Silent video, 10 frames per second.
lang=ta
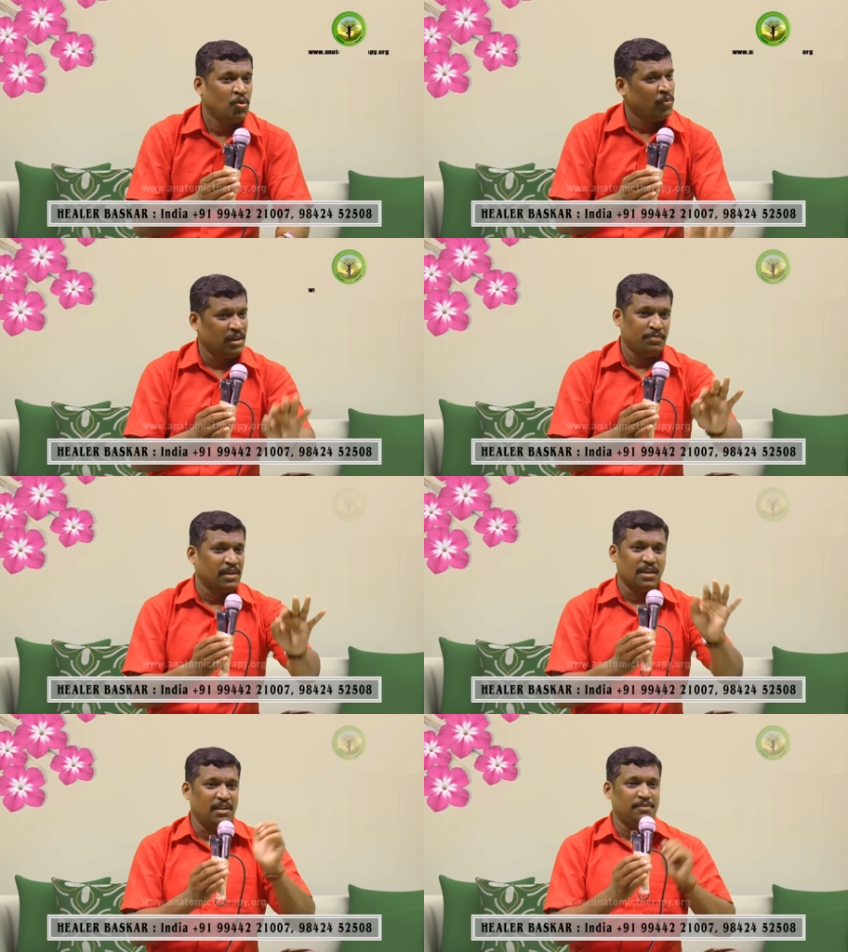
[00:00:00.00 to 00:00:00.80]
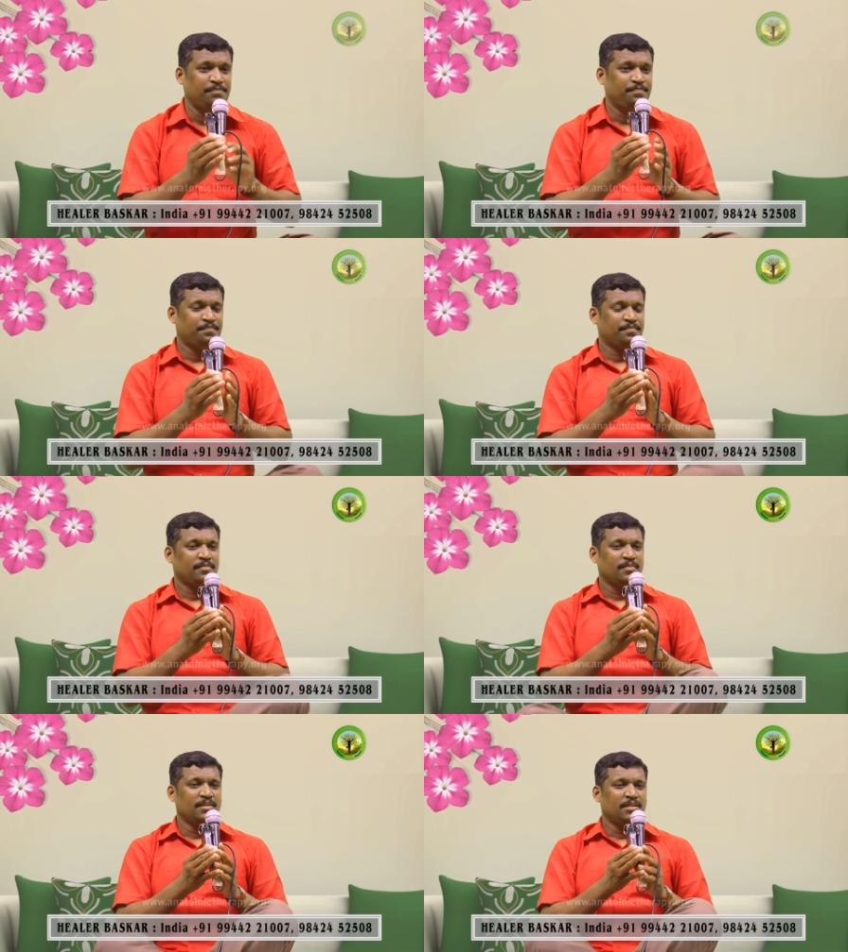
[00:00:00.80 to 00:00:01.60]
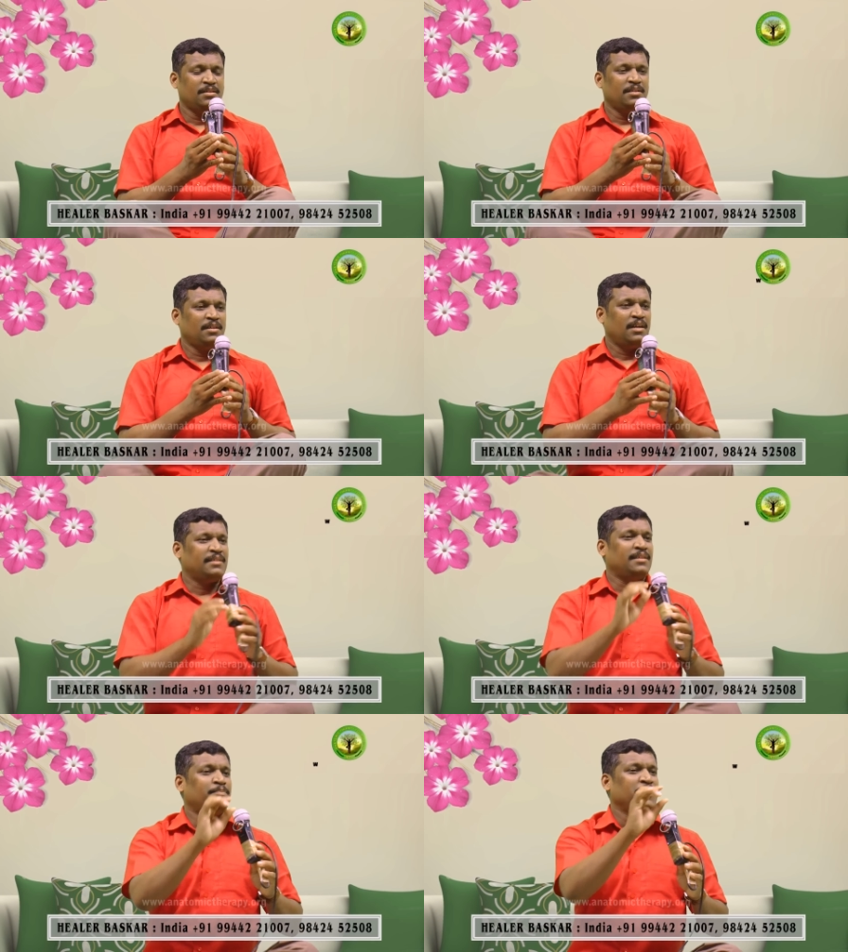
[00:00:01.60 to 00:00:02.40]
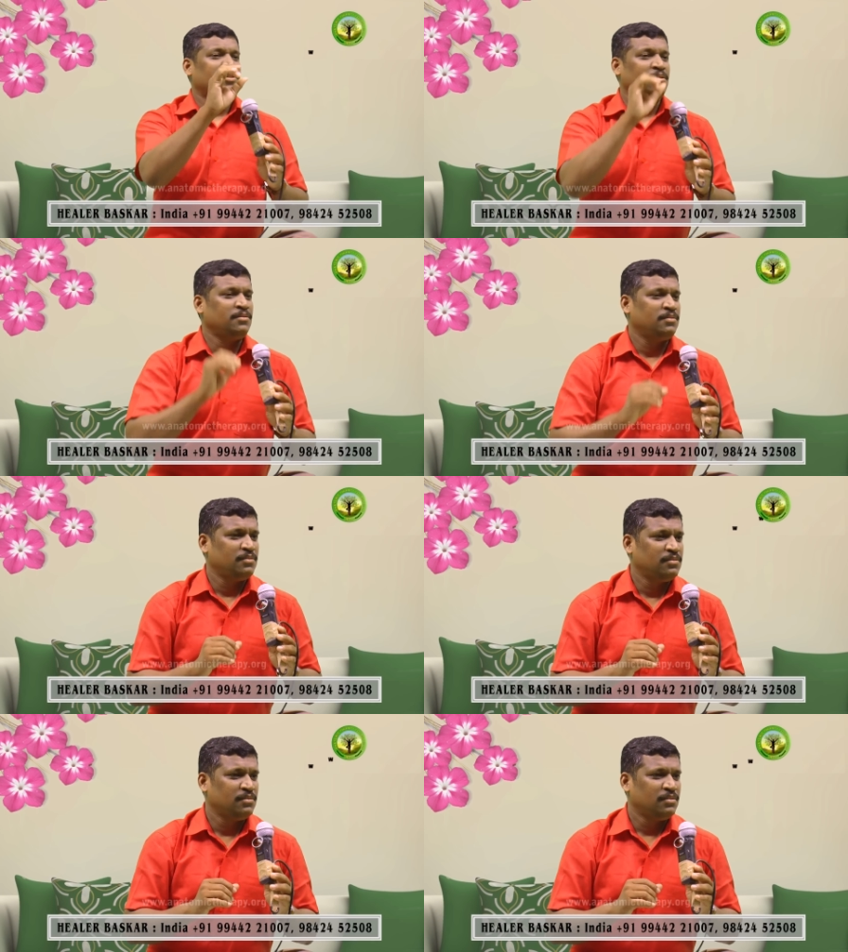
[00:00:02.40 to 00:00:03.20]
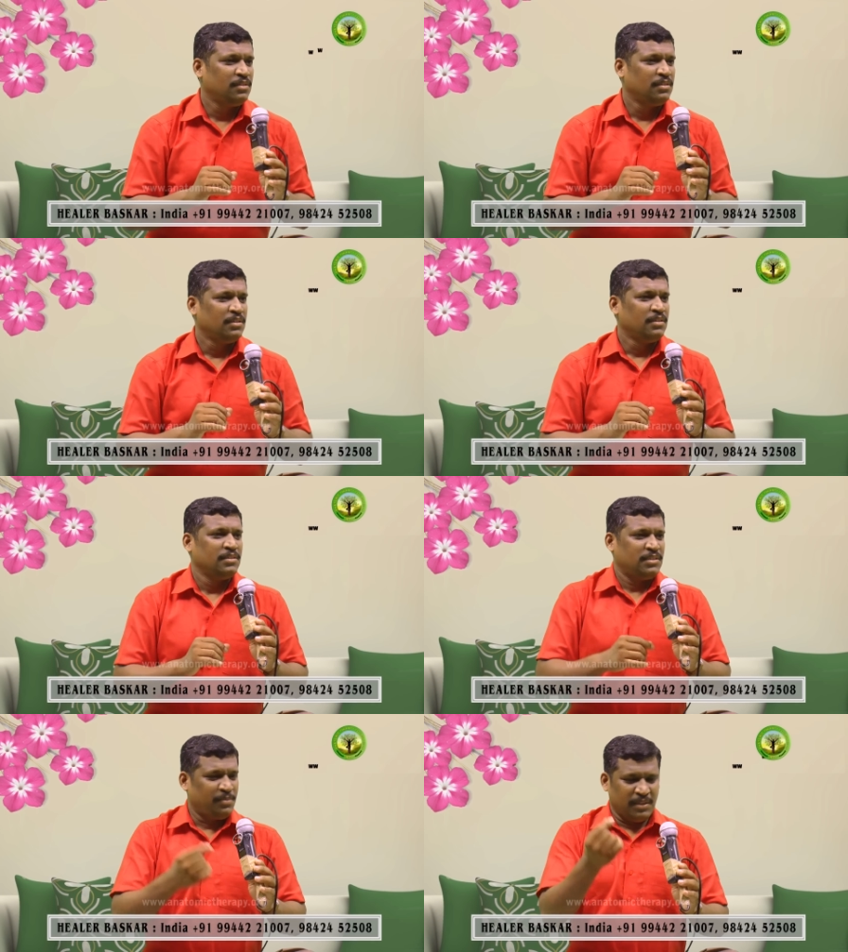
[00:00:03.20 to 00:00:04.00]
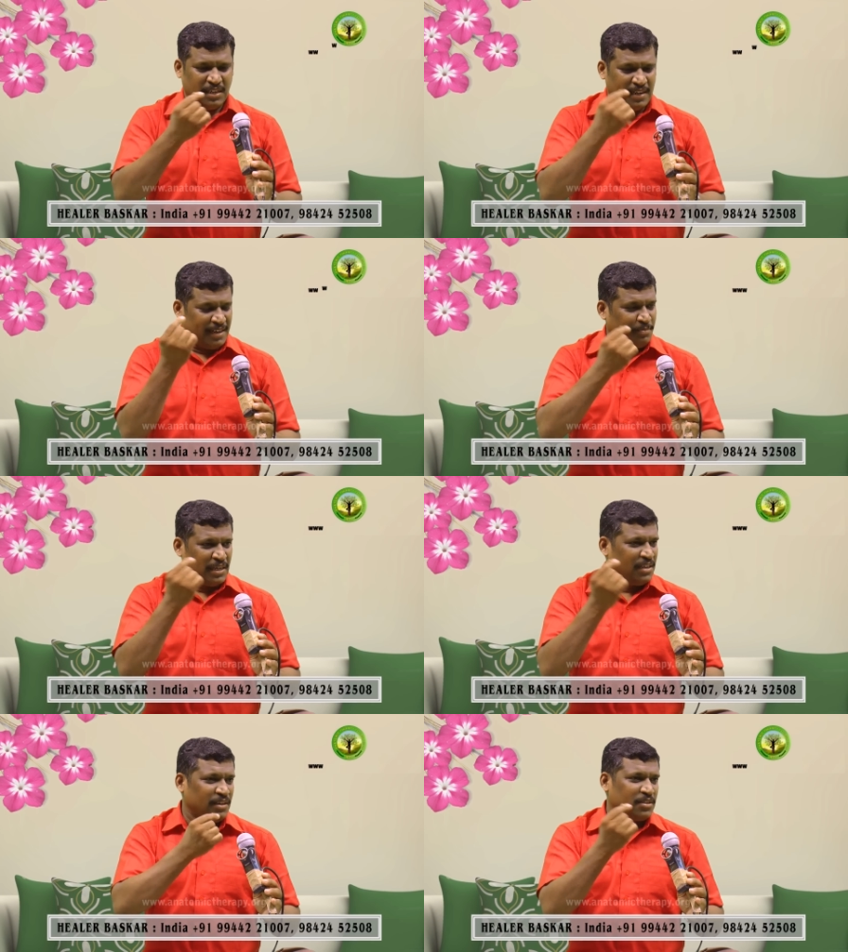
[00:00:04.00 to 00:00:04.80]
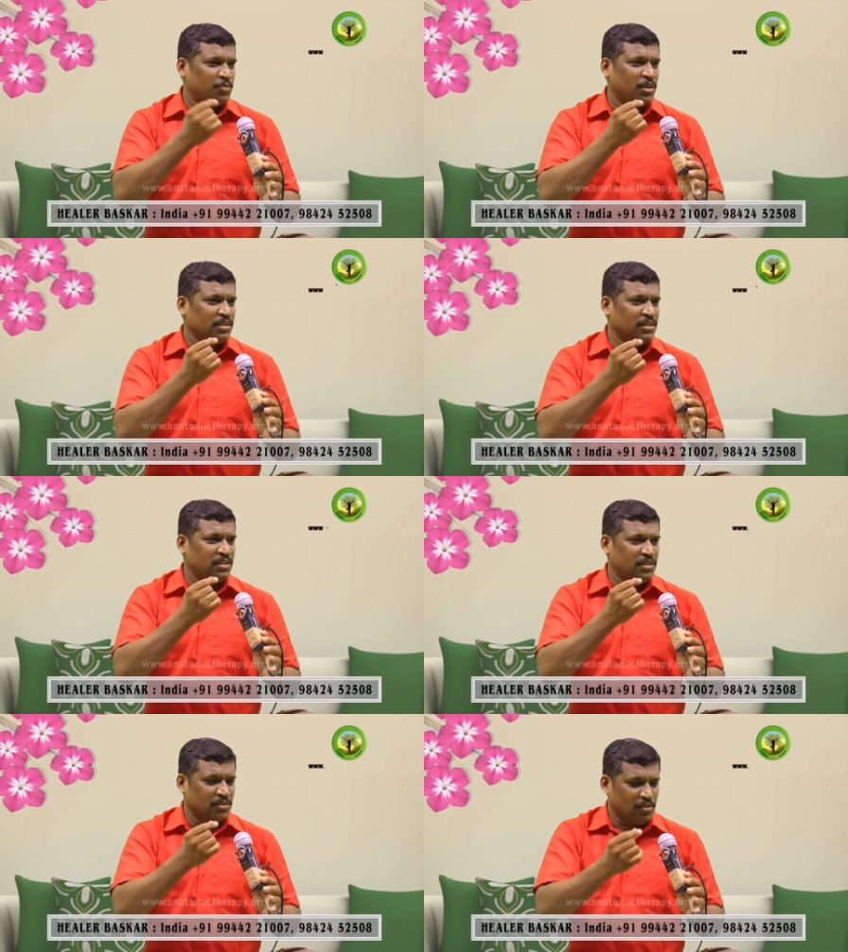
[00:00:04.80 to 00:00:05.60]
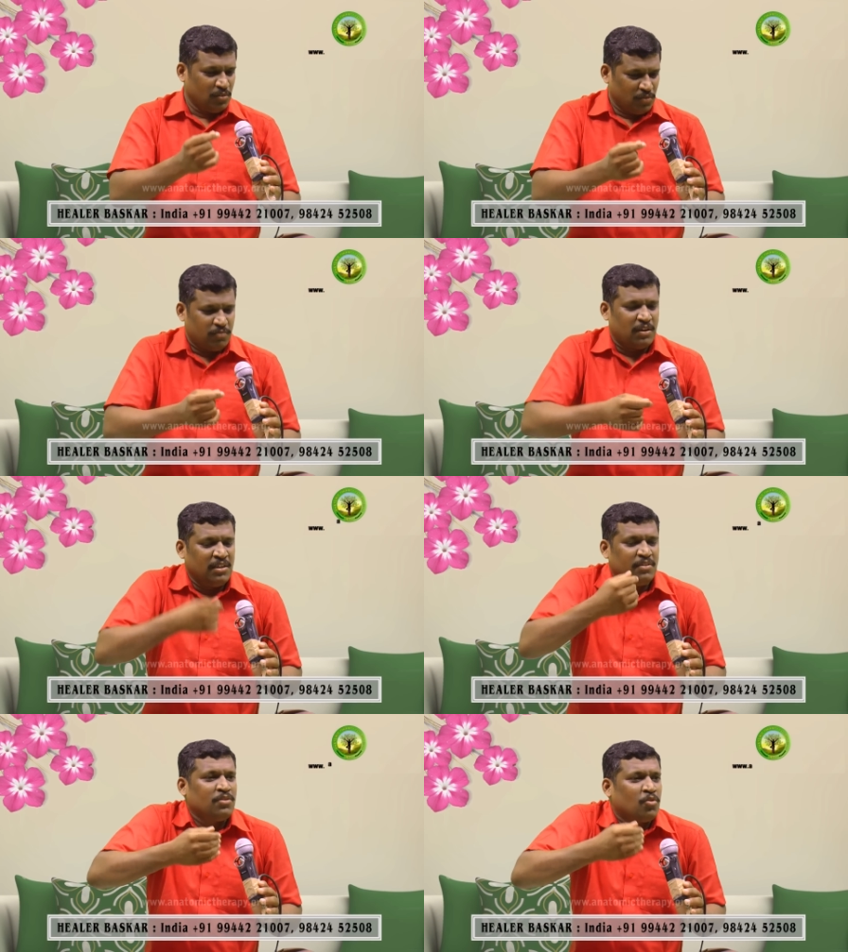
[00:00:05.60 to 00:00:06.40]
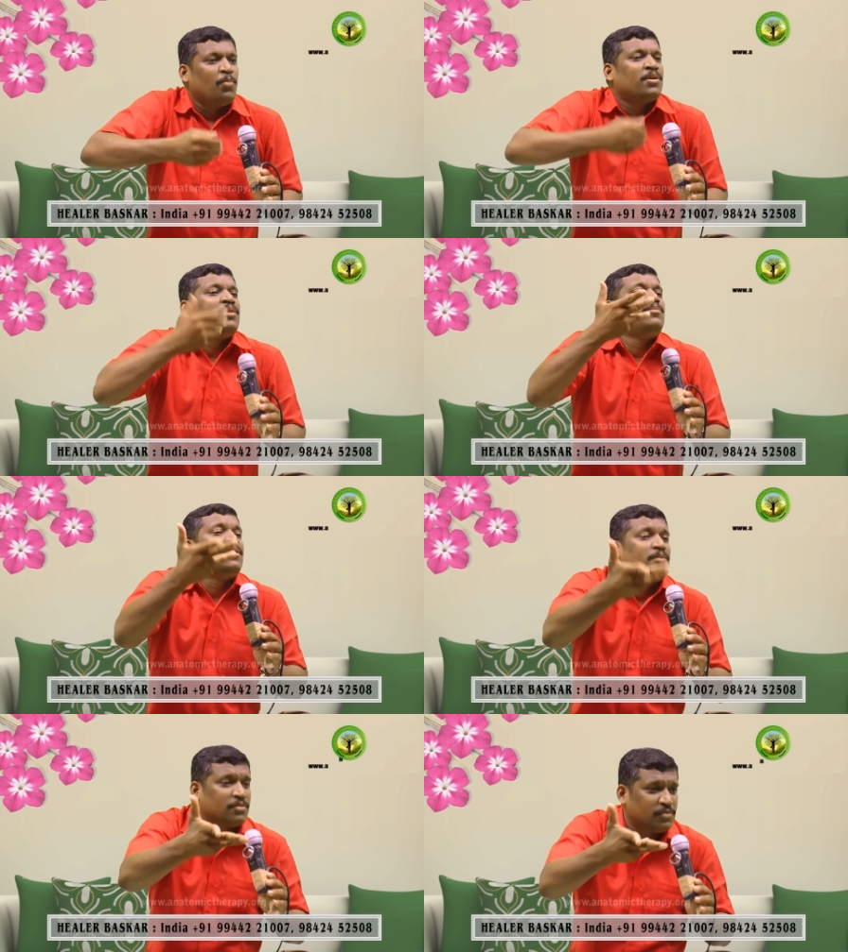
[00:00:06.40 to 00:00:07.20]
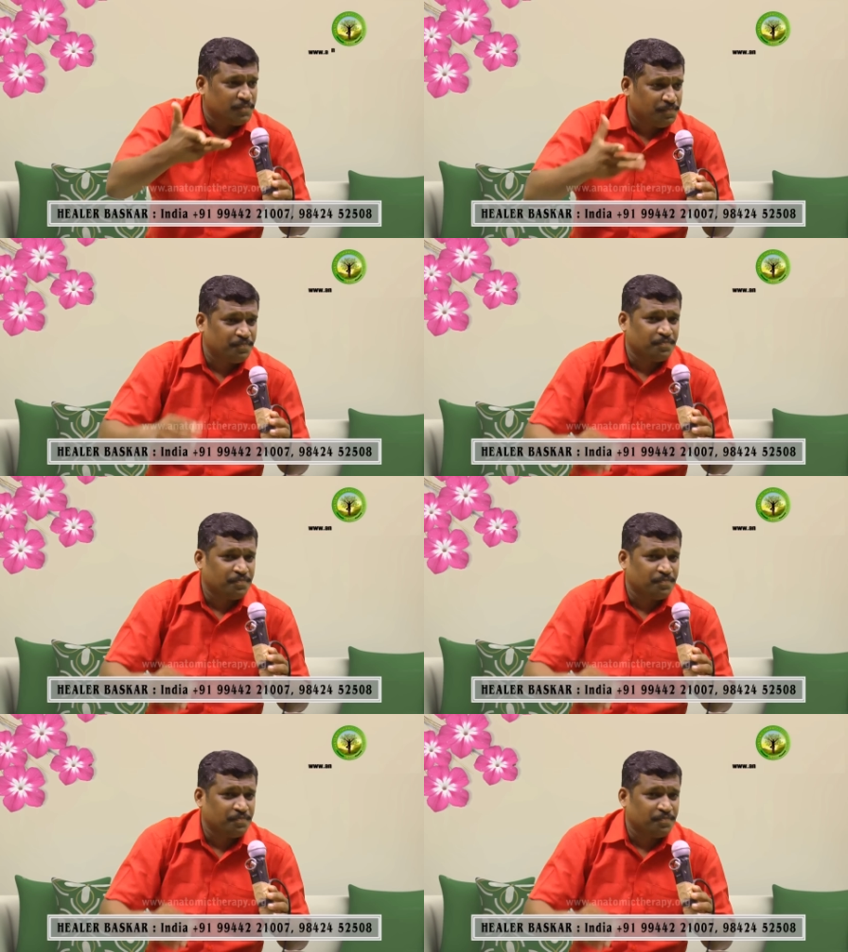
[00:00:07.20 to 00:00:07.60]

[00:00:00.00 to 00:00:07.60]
ஒவ்வொன்றா பார்க்கலாம் அது என்ன பித்தம் சில பேர் காலையில் பல் விளக்கும் பொழுது வாய் வந்து கொமட்டுற மாதிரி இருக்கும்